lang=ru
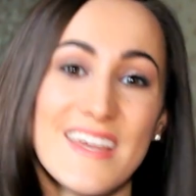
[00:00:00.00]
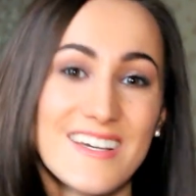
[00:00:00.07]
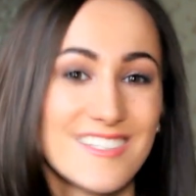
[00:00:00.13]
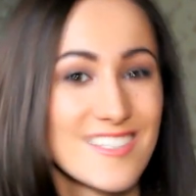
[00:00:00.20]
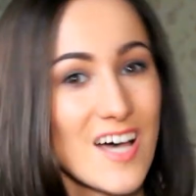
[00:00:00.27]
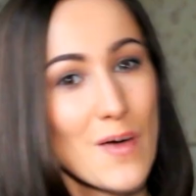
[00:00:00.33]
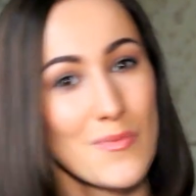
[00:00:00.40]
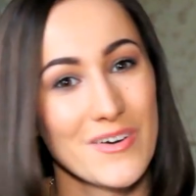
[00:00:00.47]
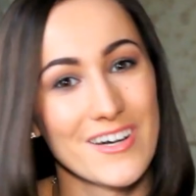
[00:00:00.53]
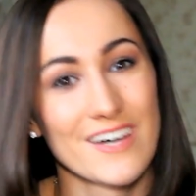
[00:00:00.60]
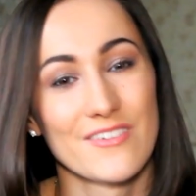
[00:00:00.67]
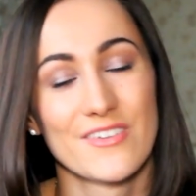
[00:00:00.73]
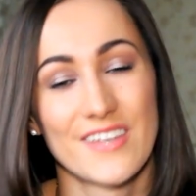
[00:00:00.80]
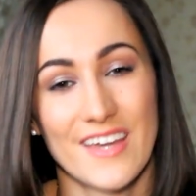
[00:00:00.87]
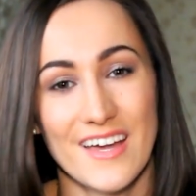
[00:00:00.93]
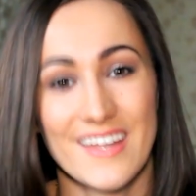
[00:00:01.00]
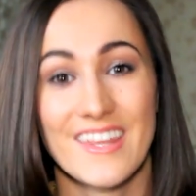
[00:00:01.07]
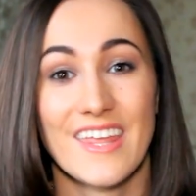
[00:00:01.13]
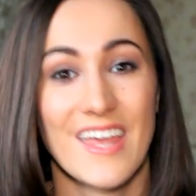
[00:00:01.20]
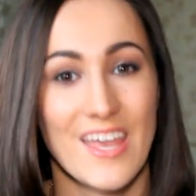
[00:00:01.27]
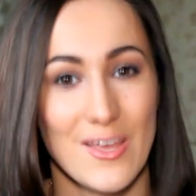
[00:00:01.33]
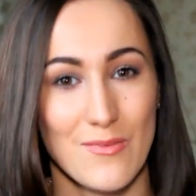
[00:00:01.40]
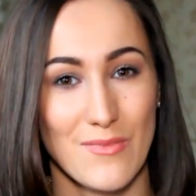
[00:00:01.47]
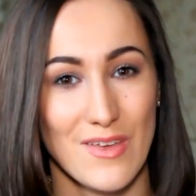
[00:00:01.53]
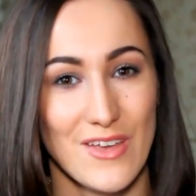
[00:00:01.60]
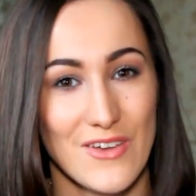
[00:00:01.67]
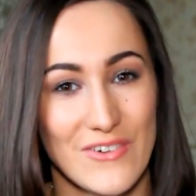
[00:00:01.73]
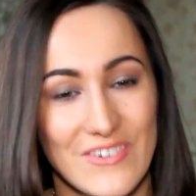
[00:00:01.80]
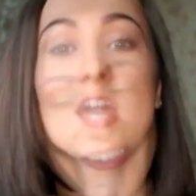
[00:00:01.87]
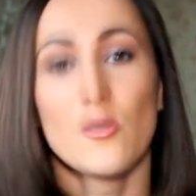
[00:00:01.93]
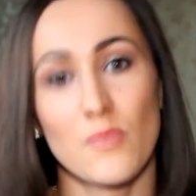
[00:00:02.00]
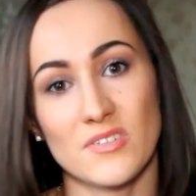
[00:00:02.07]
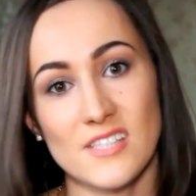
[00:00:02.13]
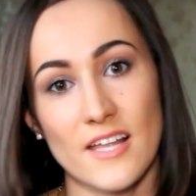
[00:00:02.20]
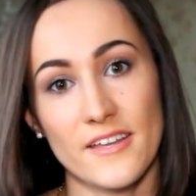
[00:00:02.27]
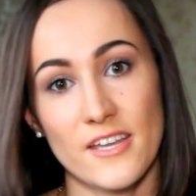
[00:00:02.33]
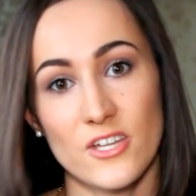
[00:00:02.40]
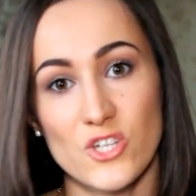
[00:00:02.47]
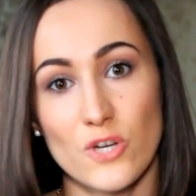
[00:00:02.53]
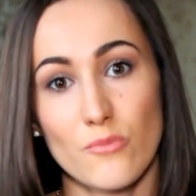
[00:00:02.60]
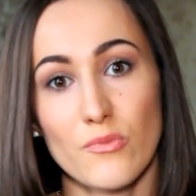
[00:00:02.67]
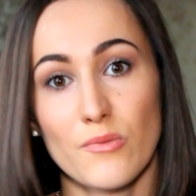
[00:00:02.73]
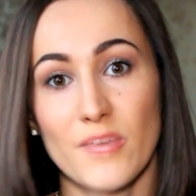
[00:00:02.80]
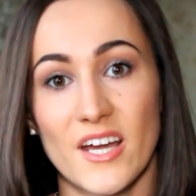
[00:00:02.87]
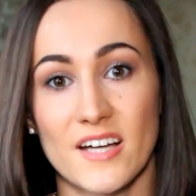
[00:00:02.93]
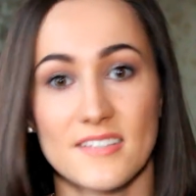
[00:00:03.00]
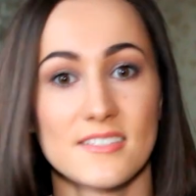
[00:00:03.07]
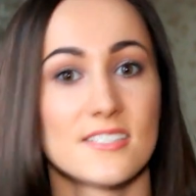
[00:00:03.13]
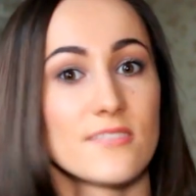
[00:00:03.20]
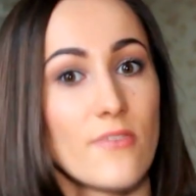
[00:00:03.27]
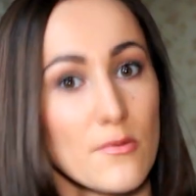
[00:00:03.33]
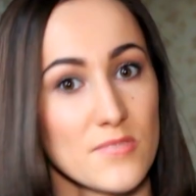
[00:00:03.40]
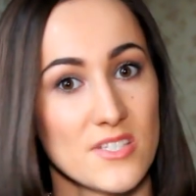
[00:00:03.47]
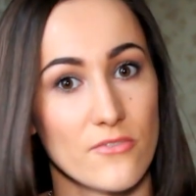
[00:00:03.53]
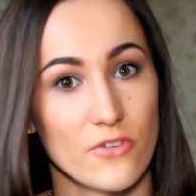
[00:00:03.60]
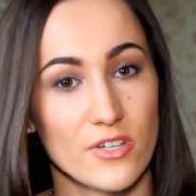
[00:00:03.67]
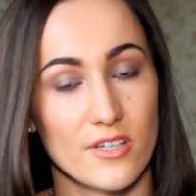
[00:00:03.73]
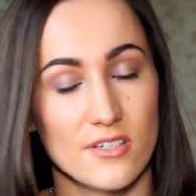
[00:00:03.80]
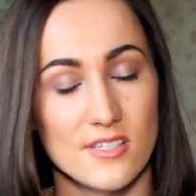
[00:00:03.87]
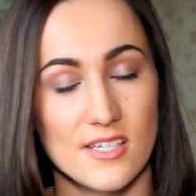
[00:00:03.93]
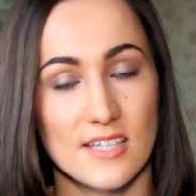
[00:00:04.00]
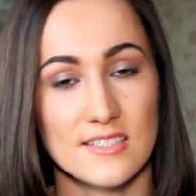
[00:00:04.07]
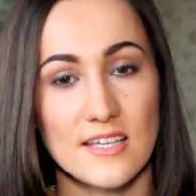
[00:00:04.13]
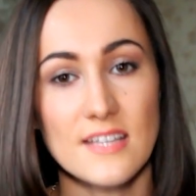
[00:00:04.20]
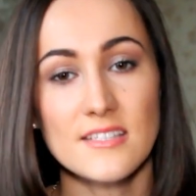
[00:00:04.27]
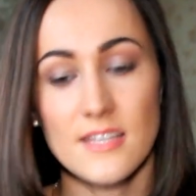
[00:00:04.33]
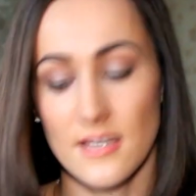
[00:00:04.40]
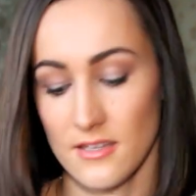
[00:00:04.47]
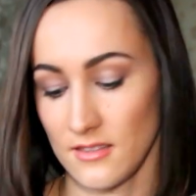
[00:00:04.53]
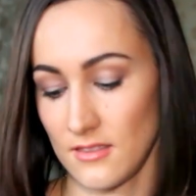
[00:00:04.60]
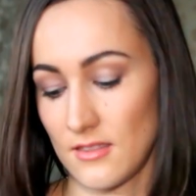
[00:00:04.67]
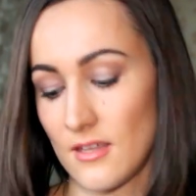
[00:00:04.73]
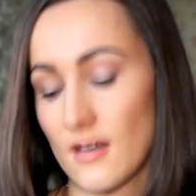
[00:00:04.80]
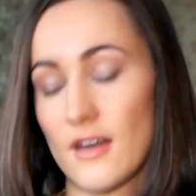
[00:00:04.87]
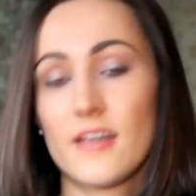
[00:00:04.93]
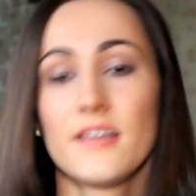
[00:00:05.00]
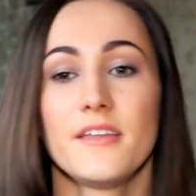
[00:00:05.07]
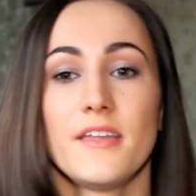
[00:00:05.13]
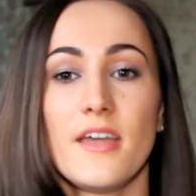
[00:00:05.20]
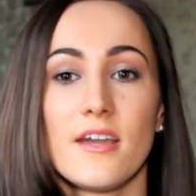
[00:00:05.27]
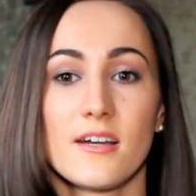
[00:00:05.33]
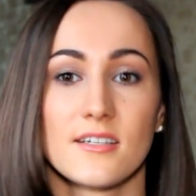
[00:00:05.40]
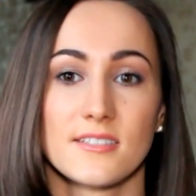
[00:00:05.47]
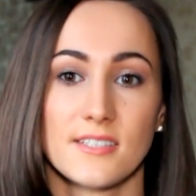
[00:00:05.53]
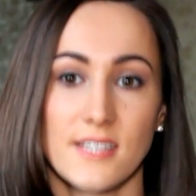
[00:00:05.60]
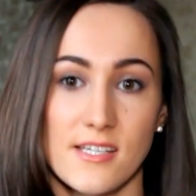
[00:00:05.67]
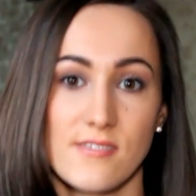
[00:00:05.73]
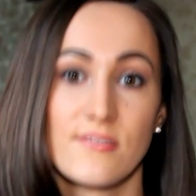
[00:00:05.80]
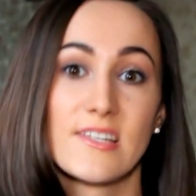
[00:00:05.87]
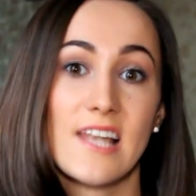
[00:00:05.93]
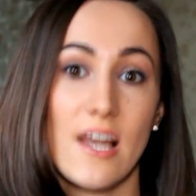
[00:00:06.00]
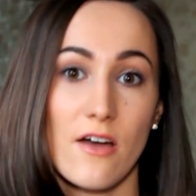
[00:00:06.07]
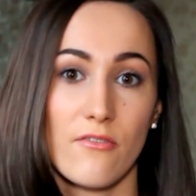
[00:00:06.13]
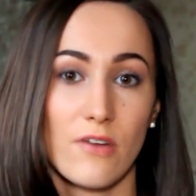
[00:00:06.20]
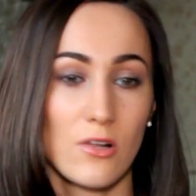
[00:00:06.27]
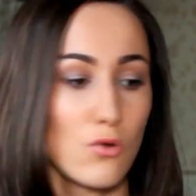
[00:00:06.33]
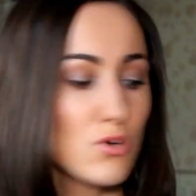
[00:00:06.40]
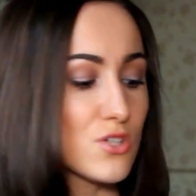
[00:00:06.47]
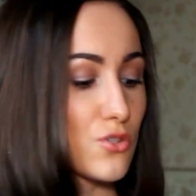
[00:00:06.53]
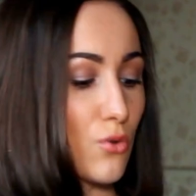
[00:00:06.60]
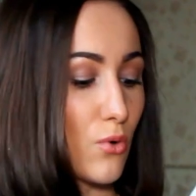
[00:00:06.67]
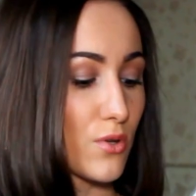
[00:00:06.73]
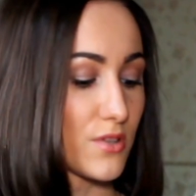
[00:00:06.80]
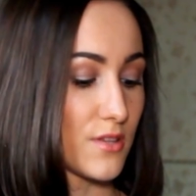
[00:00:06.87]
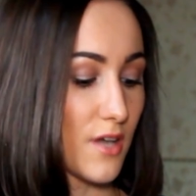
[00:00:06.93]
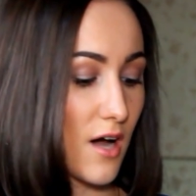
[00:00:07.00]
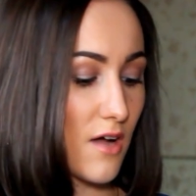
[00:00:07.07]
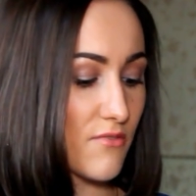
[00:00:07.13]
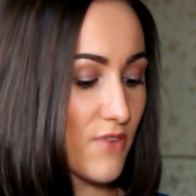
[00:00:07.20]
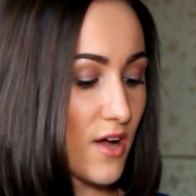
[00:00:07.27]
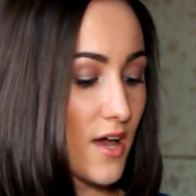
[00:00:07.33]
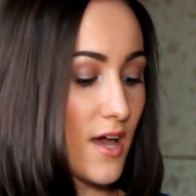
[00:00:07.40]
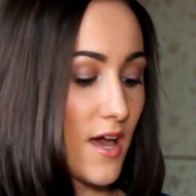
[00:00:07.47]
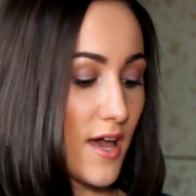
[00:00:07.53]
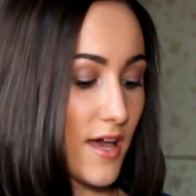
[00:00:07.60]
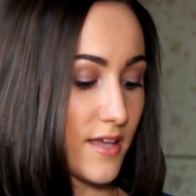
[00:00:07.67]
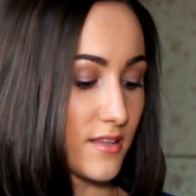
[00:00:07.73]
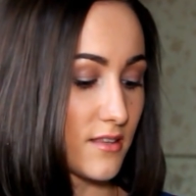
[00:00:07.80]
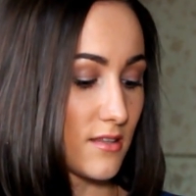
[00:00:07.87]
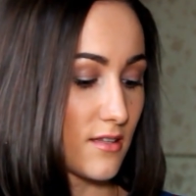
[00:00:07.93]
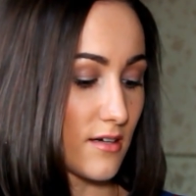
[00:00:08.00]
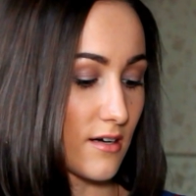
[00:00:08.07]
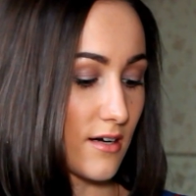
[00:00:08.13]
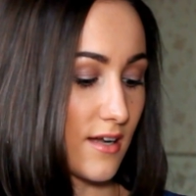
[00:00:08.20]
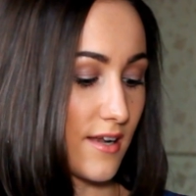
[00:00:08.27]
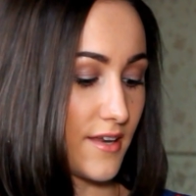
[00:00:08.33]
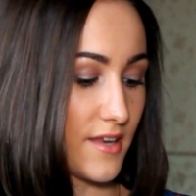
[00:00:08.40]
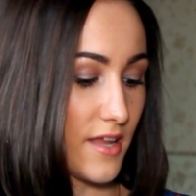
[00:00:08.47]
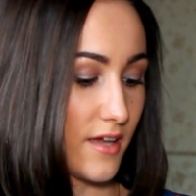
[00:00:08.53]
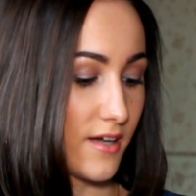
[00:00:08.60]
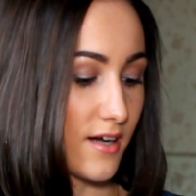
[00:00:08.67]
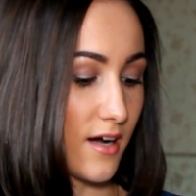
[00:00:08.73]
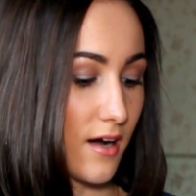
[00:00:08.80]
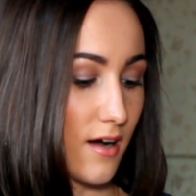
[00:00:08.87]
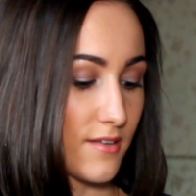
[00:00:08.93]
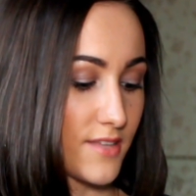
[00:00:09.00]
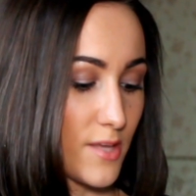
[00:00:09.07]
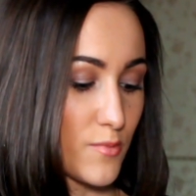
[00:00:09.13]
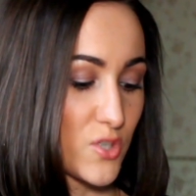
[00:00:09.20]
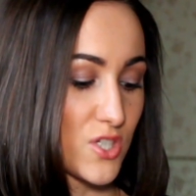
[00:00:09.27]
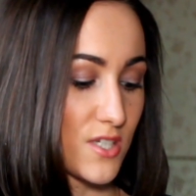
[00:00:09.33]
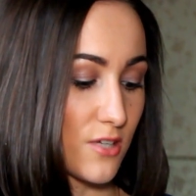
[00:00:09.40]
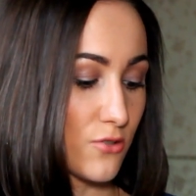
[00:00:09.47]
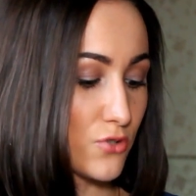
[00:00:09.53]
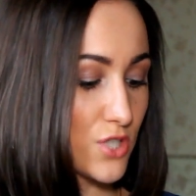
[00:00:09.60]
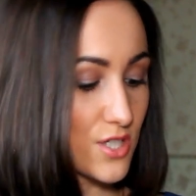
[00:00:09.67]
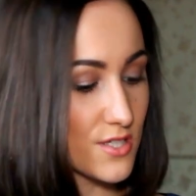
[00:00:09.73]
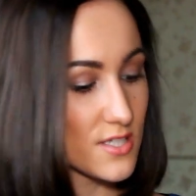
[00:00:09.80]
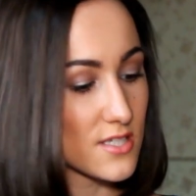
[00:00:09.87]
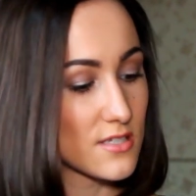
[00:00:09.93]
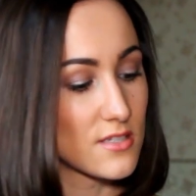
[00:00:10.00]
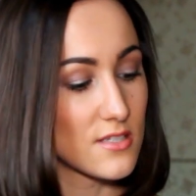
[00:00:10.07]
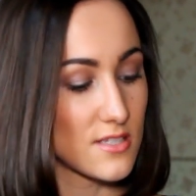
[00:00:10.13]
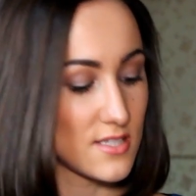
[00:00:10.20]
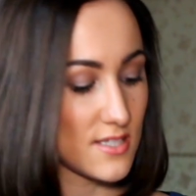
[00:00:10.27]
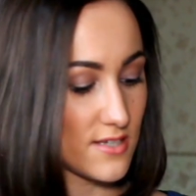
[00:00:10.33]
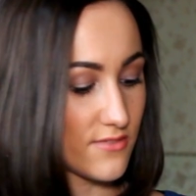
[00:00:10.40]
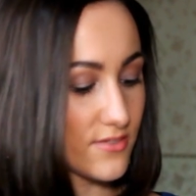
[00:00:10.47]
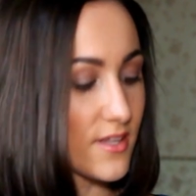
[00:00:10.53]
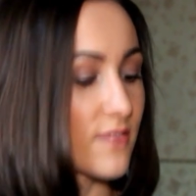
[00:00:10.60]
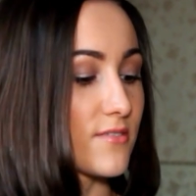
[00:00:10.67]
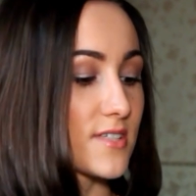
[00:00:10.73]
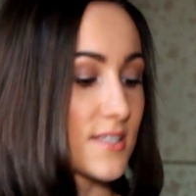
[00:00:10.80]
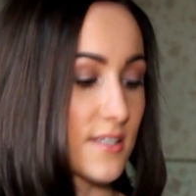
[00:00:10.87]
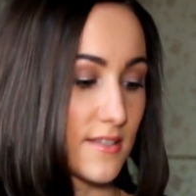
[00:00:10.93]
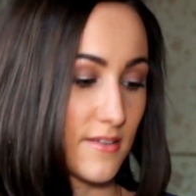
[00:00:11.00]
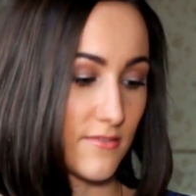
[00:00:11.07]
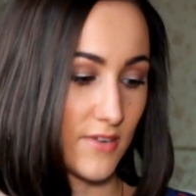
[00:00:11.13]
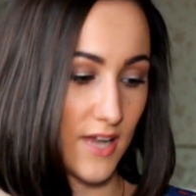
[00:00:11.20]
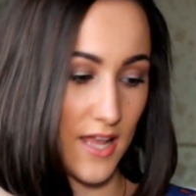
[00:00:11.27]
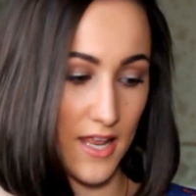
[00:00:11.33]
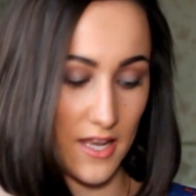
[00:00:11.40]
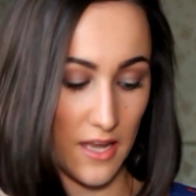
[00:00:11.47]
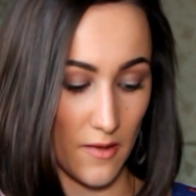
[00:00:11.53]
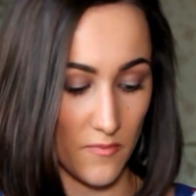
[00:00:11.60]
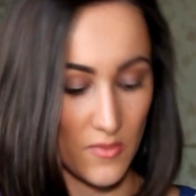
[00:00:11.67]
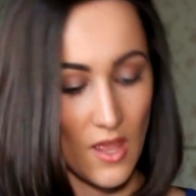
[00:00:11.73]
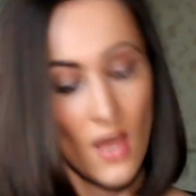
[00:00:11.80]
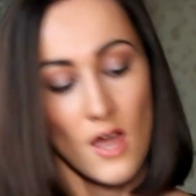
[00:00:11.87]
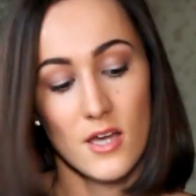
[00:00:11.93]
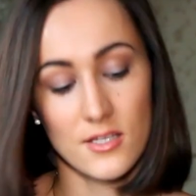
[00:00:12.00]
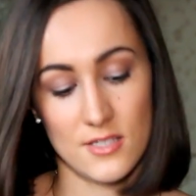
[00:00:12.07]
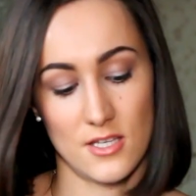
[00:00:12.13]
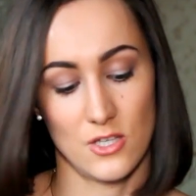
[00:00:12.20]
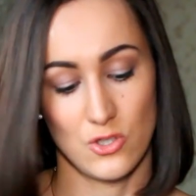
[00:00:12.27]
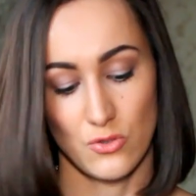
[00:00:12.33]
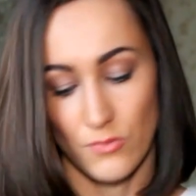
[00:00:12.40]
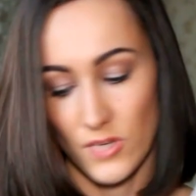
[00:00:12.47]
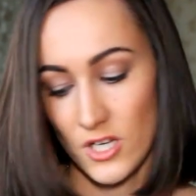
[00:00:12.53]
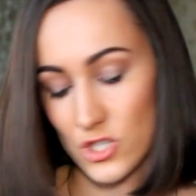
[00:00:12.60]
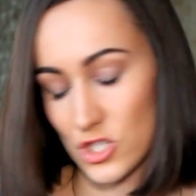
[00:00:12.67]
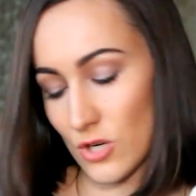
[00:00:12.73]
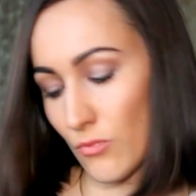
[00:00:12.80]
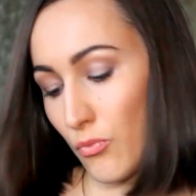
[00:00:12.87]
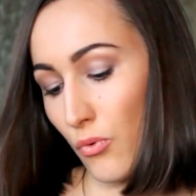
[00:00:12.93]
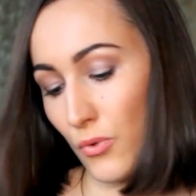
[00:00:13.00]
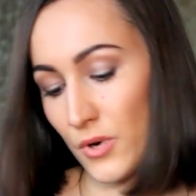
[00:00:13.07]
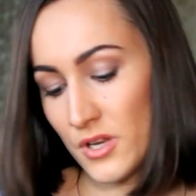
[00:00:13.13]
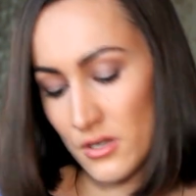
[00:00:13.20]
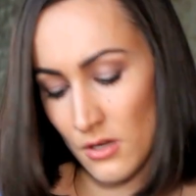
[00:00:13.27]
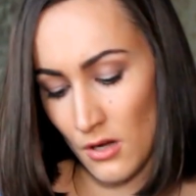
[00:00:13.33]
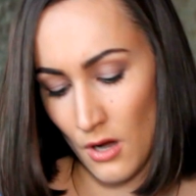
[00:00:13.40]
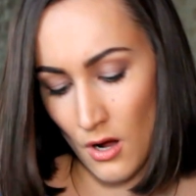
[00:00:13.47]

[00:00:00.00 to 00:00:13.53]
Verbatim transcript: их запахов я не имею. И последнее, чем бы мне хотелось вам сегодня рассказать, это линейка средств для волос от DAF. Это линейка Damage Solutions «Интенсивное восстановление». Здесь у меня шампунь,